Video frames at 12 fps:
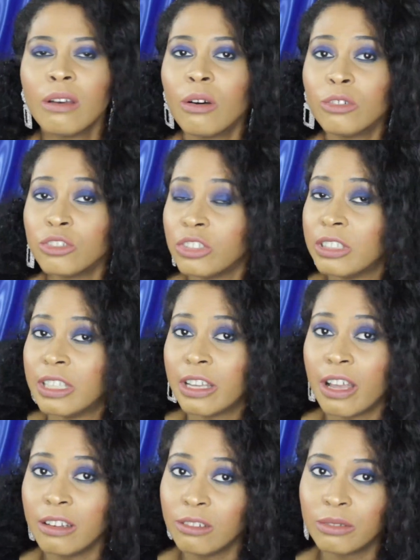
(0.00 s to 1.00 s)
en
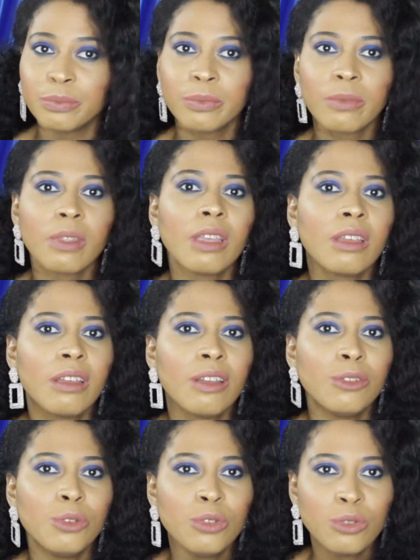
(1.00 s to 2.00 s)
général,
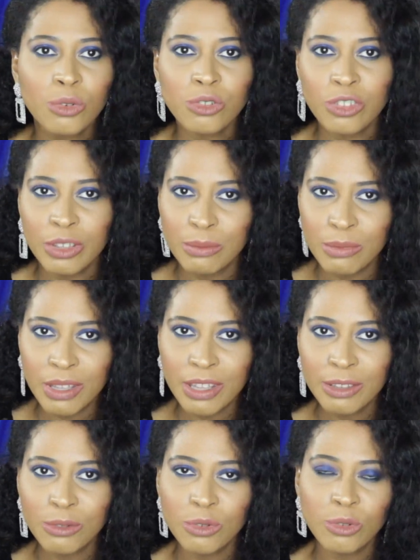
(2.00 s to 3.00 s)
de ce que j'ai
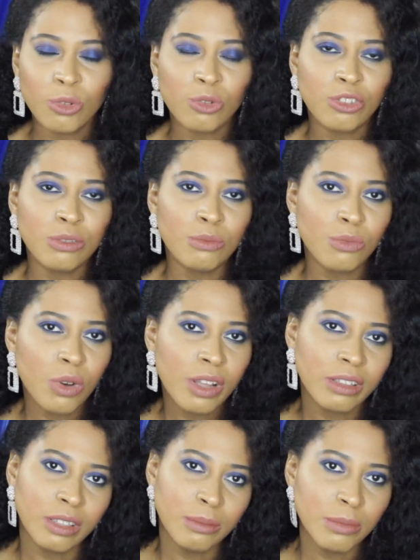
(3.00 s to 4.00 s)
aimé, de ce que j'ai
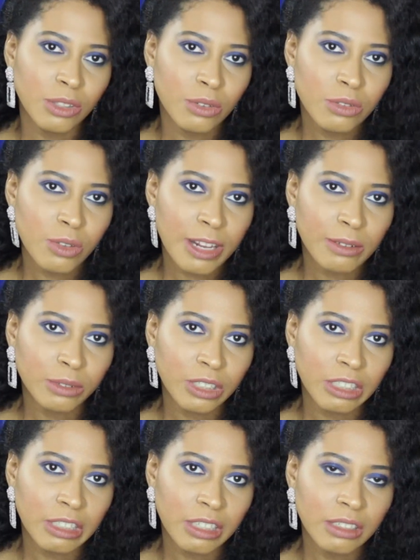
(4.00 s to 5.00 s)
moins aimé dans ce
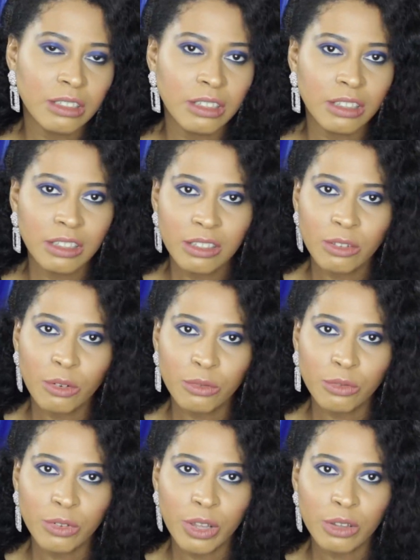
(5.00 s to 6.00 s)
calendrier et
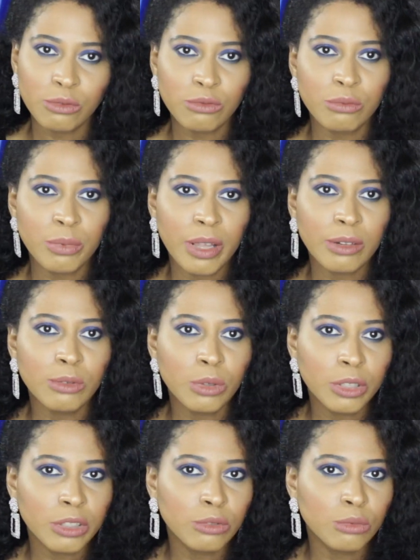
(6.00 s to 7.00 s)
enfin, je vous
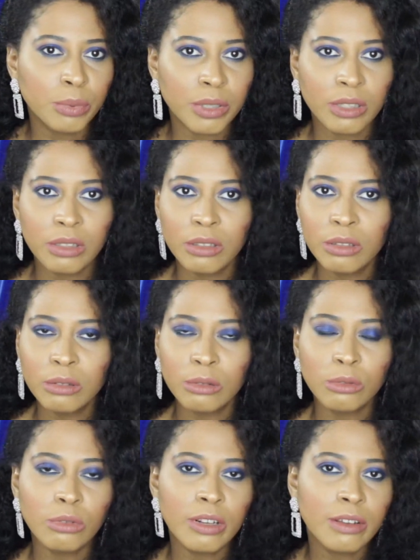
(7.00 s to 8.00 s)
parlerai du prix, euh,
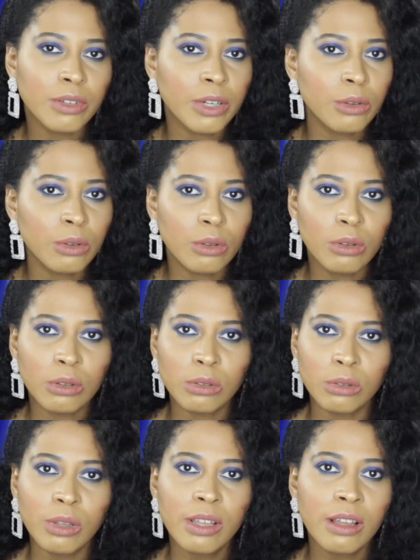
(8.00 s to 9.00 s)
de la
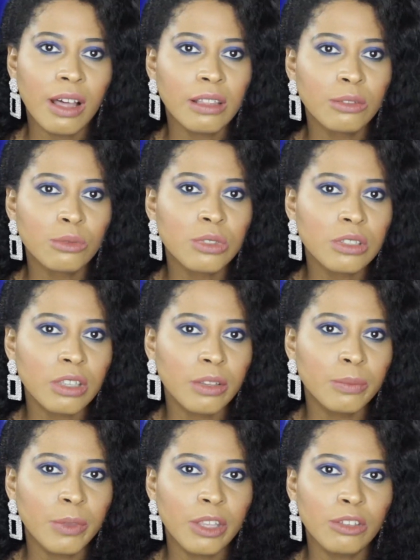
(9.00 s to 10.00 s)
valeur
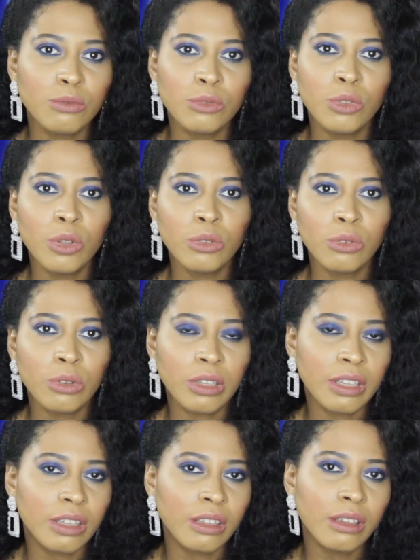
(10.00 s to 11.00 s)
annoncée et je vous
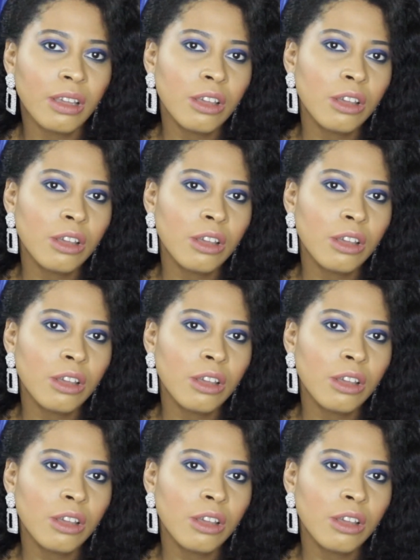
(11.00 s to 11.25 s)
donnerai